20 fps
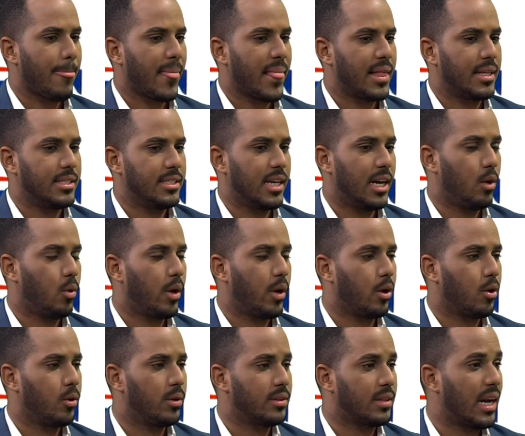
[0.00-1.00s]
ya
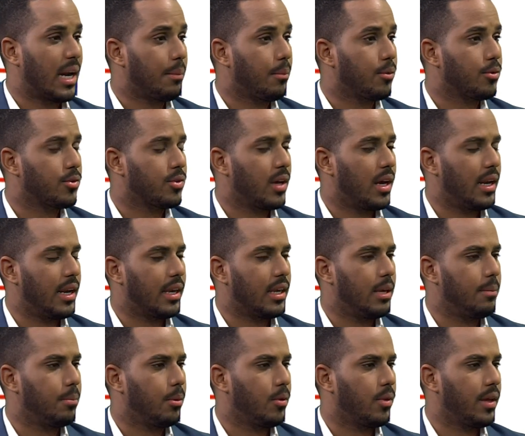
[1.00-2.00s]
luego entramos al
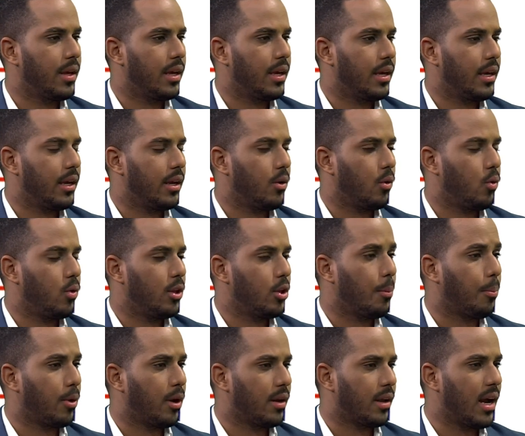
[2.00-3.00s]
equipo de Unidos
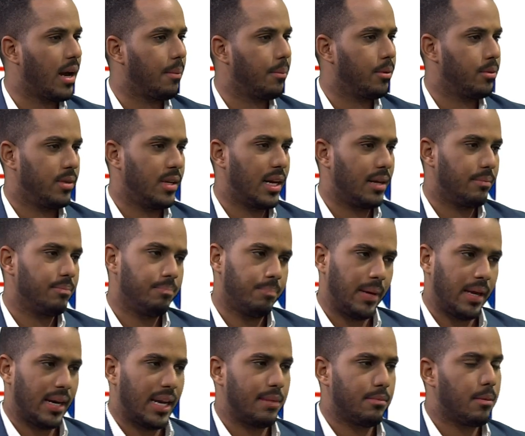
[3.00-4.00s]
por el Cambio, ya
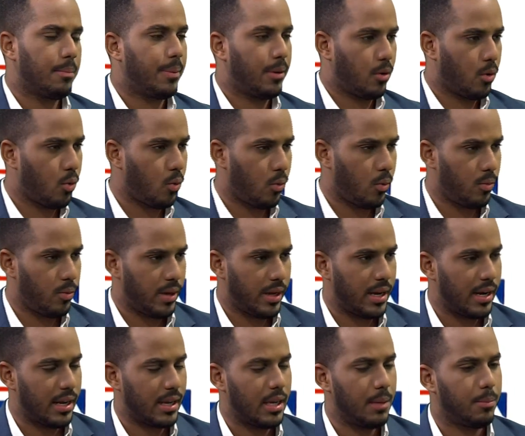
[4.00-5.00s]
PRM, pero en
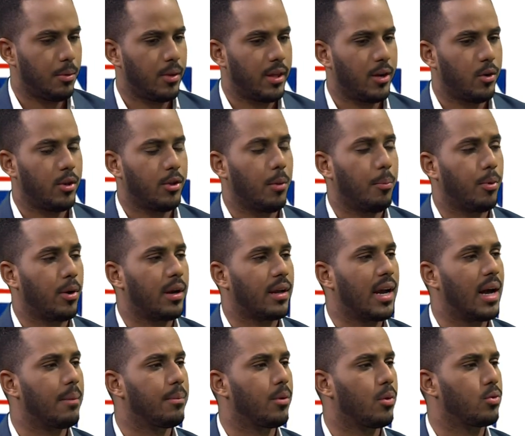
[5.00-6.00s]
el equipo de Unidos por el
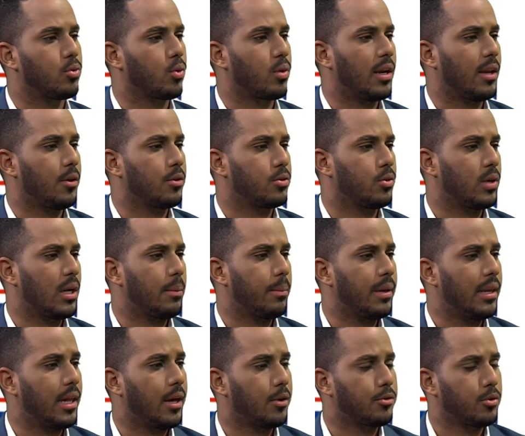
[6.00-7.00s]
Cambio, junto con la doctora
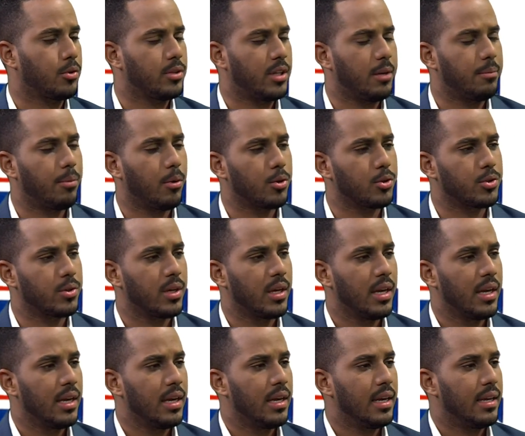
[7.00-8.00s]
Milagros Ortiz Bosch
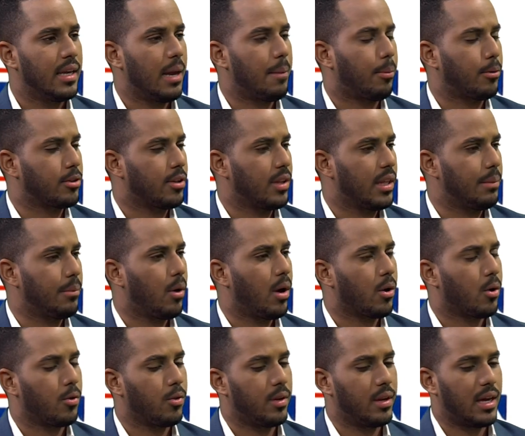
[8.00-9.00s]
y ahí procedimos a
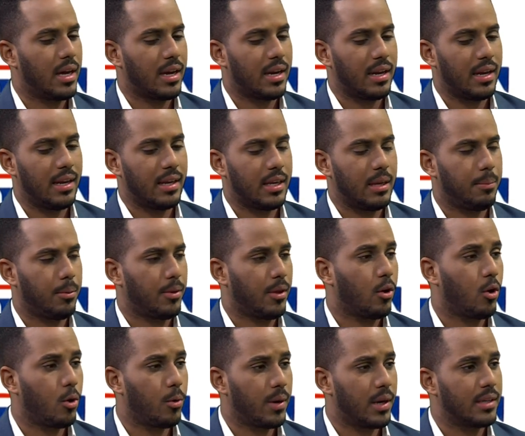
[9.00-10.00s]
coordinar el equipo de
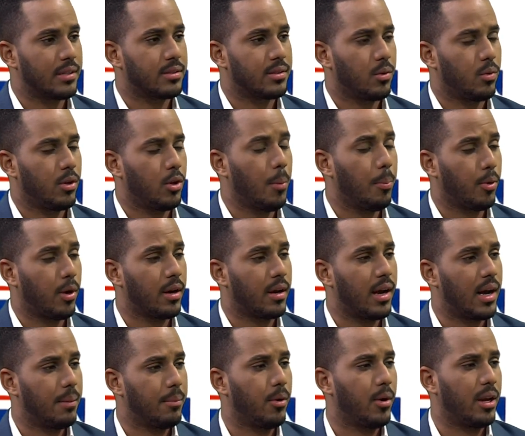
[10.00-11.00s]
jóvenes Unidos por el
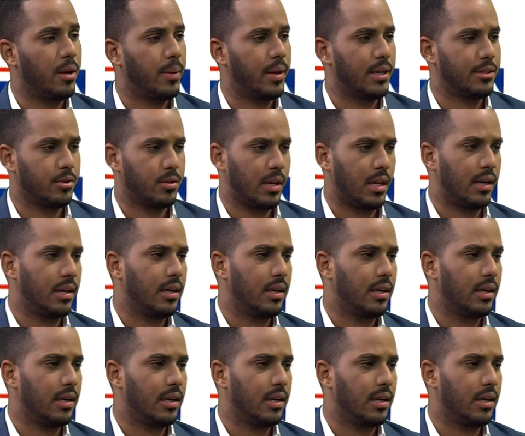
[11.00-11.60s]
Cambio a nivel nacional.